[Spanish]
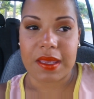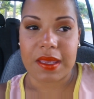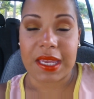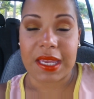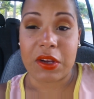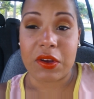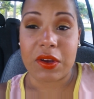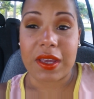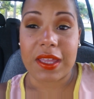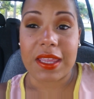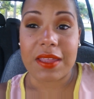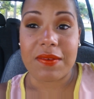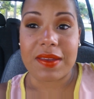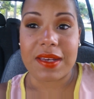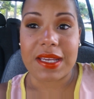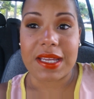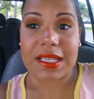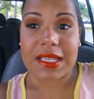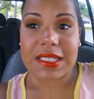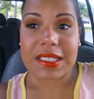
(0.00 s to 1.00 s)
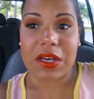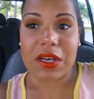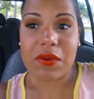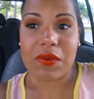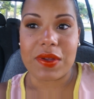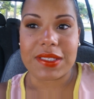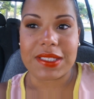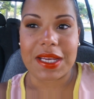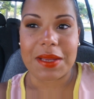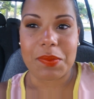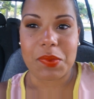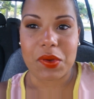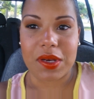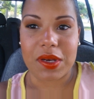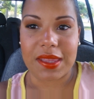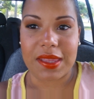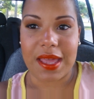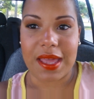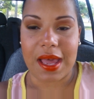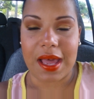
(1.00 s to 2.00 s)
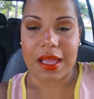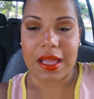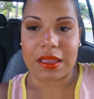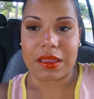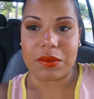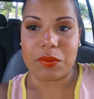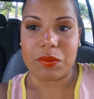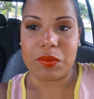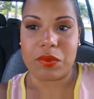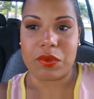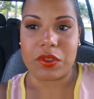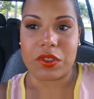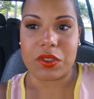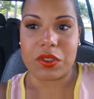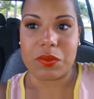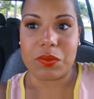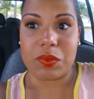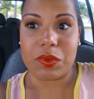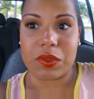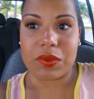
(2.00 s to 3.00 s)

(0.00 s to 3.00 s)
creo que debería ser nuestra prioridad por,